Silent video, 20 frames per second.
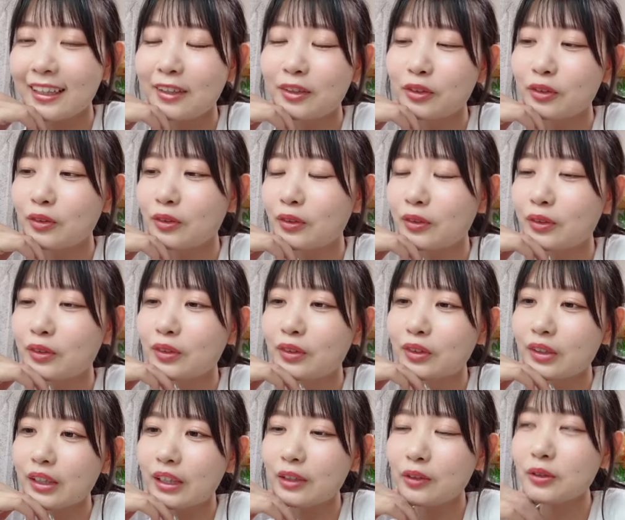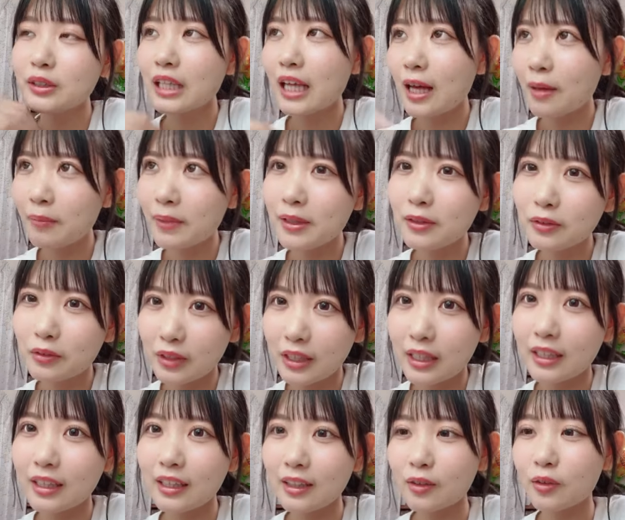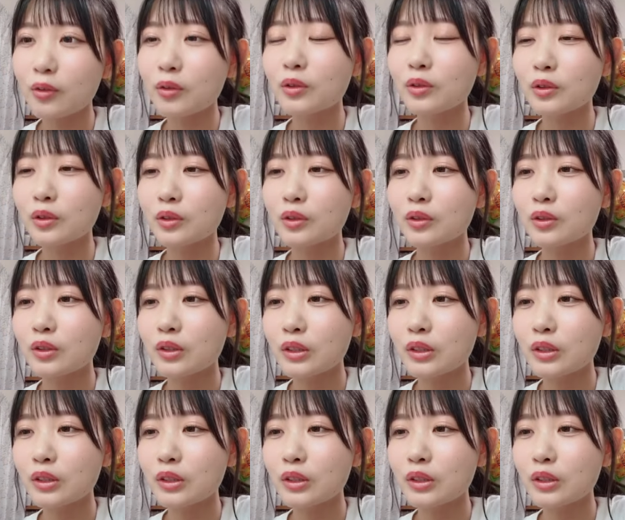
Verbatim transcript: あのー、伊藤さんハマるとね結構